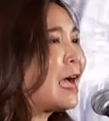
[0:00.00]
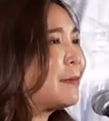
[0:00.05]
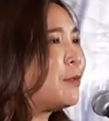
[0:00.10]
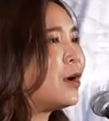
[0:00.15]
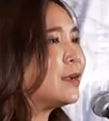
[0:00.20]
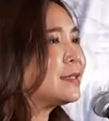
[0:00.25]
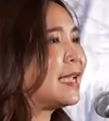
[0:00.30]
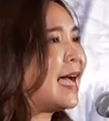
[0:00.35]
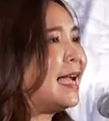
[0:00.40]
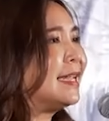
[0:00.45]
พว
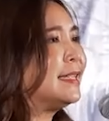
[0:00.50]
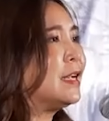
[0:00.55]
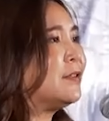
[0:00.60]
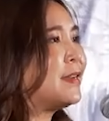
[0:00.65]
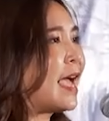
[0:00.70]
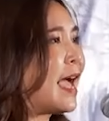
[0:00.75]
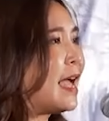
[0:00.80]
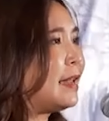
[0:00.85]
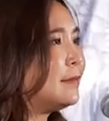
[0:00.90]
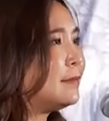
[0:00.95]
กท่านเท่า
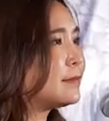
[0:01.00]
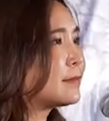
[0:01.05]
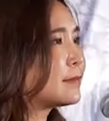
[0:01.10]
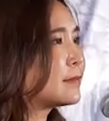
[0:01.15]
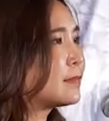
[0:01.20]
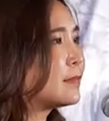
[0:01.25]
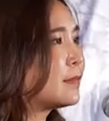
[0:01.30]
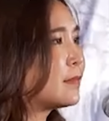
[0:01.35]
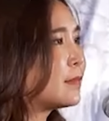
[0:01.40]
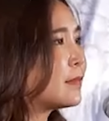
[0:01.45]
นั้น
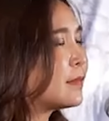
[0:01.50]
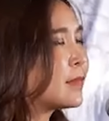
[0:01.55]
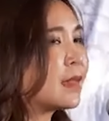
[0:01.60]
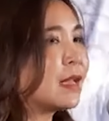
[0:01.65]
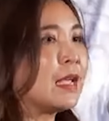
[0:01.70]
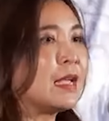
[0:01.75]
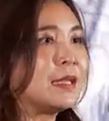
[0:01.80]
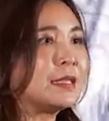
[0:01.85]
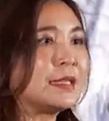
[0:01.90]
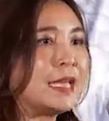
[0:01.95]

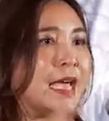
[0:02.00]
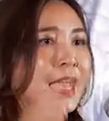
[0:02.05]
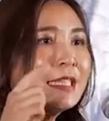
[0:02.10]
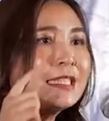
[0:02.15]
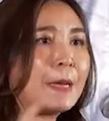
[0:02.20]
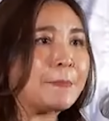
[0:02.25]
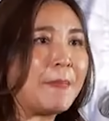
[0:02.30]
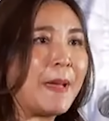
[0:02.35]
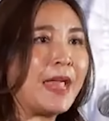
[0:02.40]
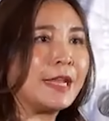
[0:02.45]
ที่
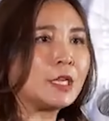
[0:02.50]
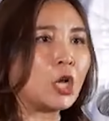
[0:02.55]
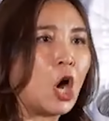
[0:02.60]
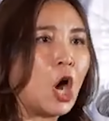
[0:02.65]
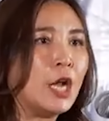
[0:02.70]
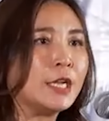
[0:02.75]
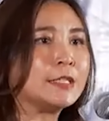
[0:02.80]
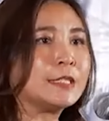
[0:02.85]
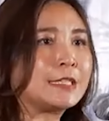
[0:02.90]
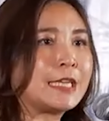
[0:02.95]
จะเป็นค
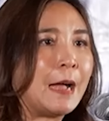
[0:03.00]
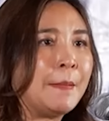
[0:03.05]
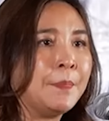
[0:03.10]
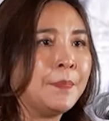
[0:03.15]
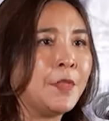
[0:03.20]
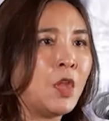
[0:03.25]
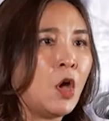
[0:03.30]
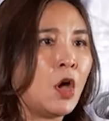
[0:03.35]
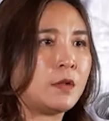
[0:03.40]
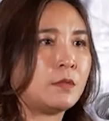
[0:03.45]
น
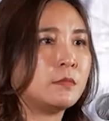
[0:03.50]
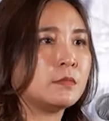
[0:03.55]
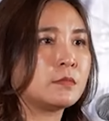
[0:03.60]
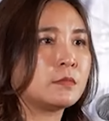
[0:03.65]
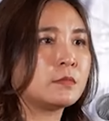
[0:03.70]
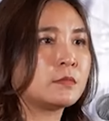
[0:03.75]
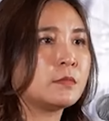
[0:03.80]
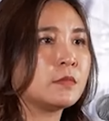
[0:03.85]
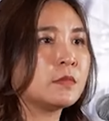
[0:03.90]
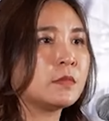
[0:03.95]
กำหนด
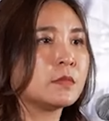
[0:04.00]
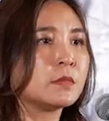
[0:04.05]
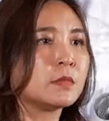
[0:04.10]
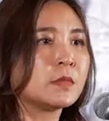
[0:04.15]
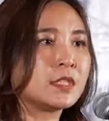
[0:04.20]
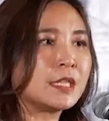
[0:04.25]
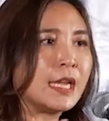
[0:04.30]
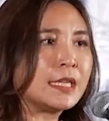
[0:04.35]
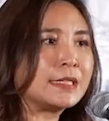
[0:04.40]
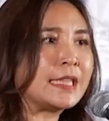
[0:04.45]

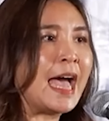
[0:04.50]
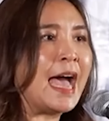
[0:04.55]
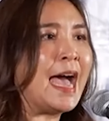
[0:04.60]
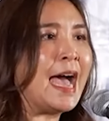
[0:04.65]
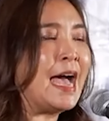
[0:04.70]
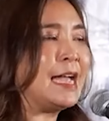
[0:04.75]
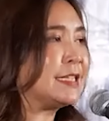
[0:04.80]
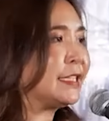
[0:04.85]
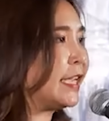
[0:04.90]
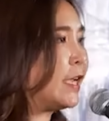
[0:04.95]
ชะตา
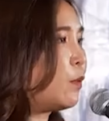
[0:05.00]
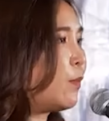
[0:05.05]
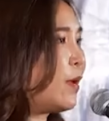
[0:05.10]
ชี